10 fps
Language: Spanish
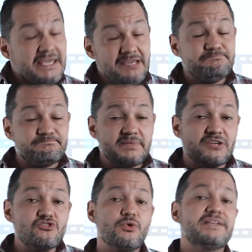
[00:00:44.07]
y
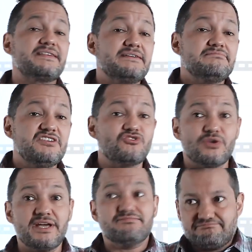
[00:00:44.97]
que nos cuenta la
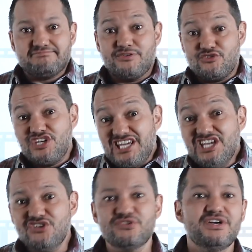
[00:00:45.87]
historia de un
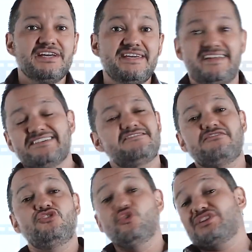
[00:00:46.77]
chiquillo quien
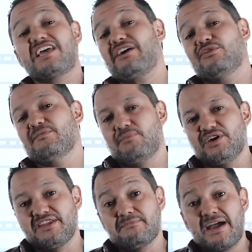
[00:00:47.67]
es dotado de
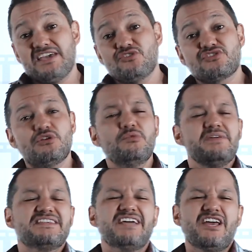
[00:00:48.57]
poderes mágicos que lo
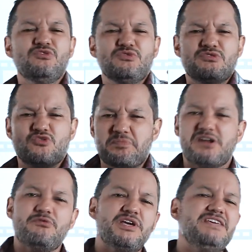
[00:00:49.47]
convierten en un
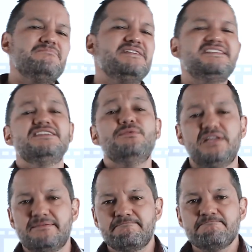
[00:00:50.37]
superhéroe
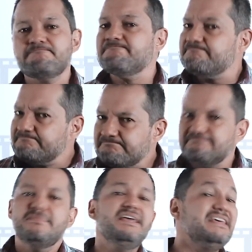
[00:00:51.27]
invencible
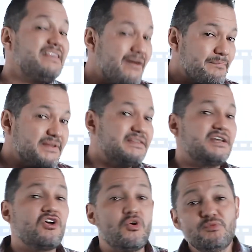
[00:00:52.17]
y debe
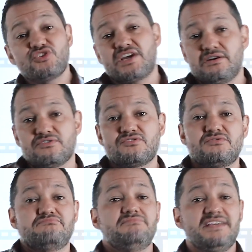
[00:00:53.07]
aprender cómo
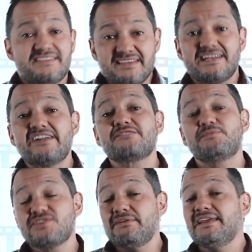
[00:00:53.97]
usarlos y entender la
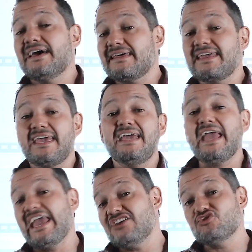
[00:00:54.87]
responsabilidad que
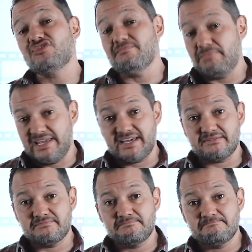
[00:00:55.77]
ellos implican.